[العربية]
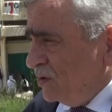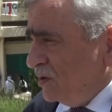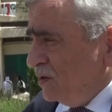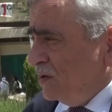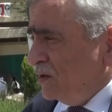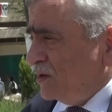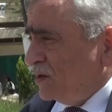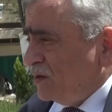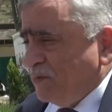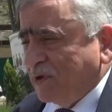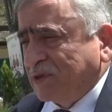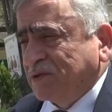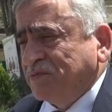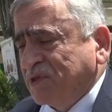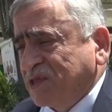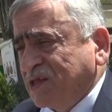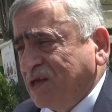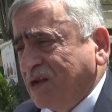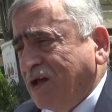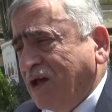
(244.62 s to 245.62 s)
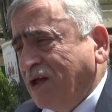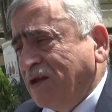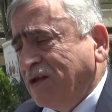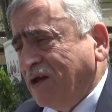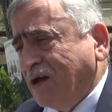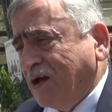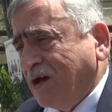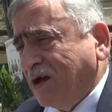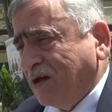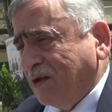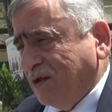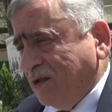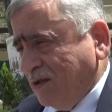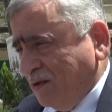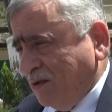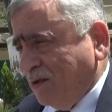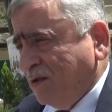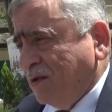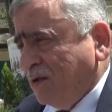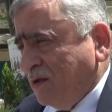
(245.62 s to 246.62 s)
آه، رمت بظلالها
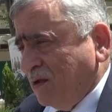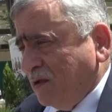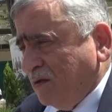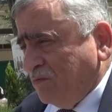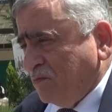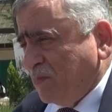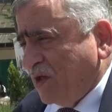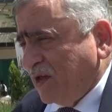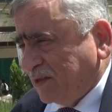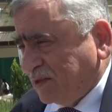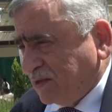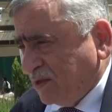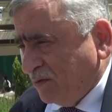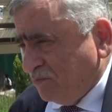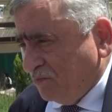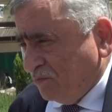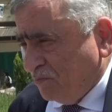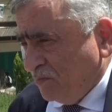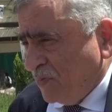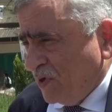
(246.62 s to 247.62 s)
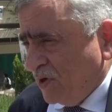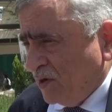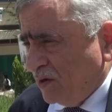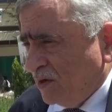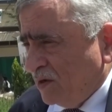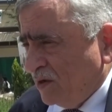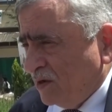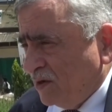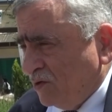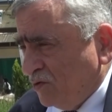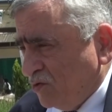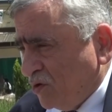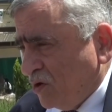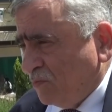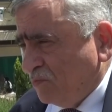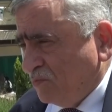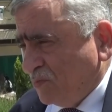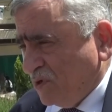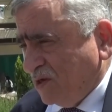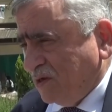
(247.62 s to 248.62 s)
على ما يتم آه،
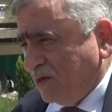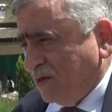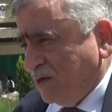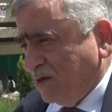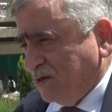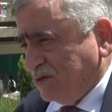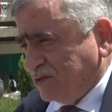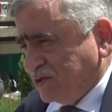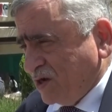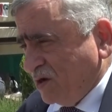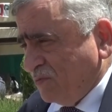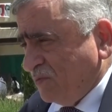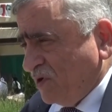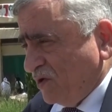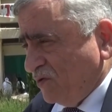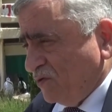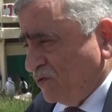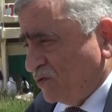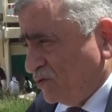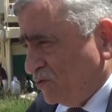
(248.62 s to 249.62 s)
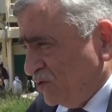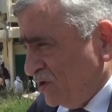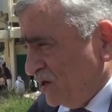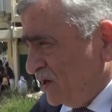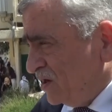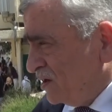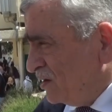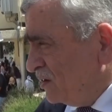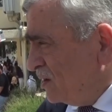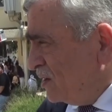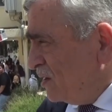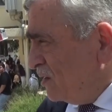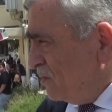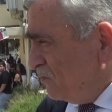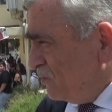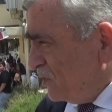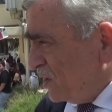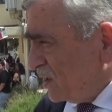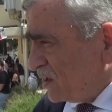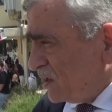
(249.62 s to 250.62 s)
اليوم بالجامعة الأردنية
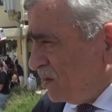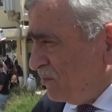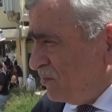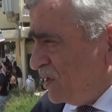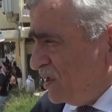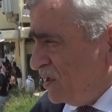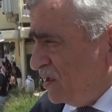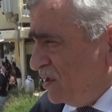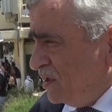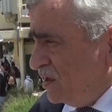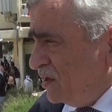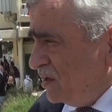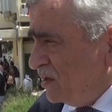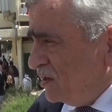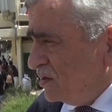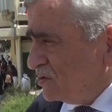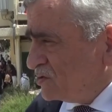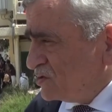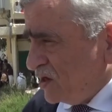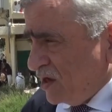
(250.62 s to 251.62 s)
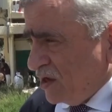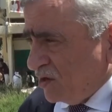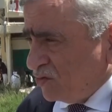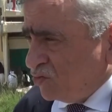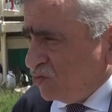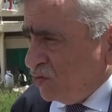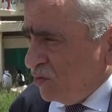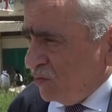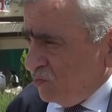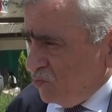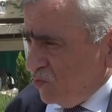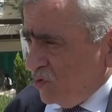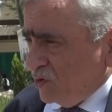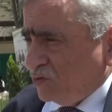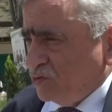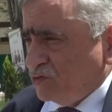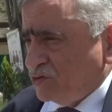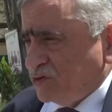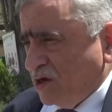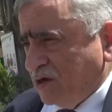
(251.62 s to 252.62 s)
فكما شاهدتم
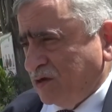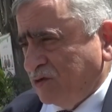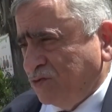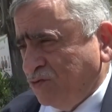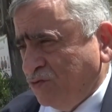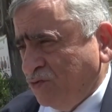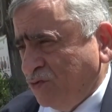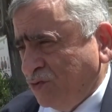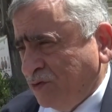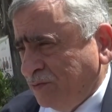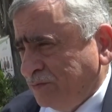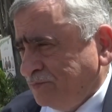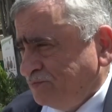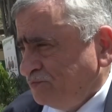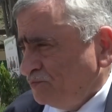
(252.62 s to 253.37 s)
وتشاهدون